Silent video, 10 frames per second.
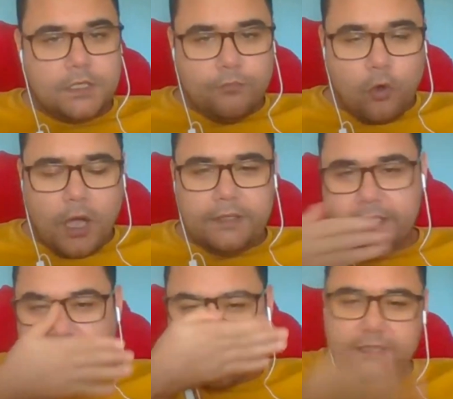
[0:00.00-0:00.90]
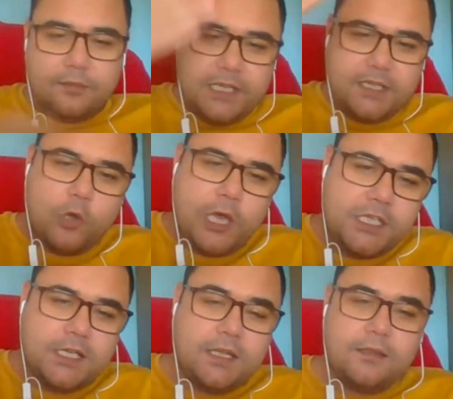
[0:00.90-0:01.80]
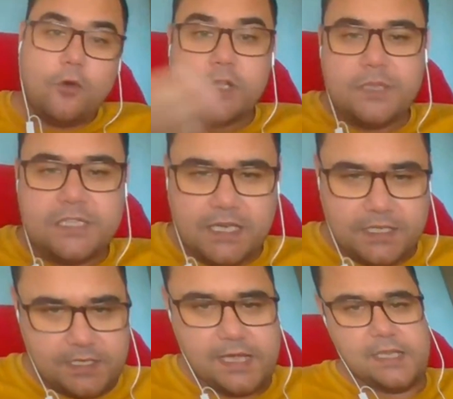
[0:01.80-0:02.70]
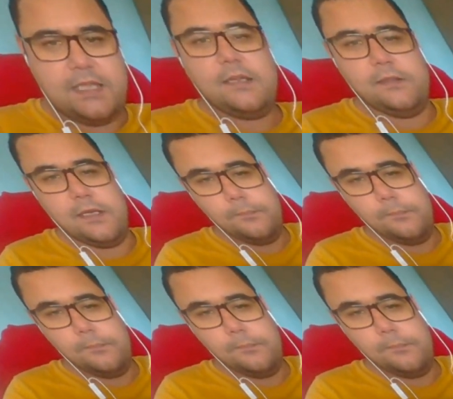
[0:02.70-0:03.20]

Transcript: Bu halde de artık mihri müeccelini ödemesi gerekir erkeğin kadına.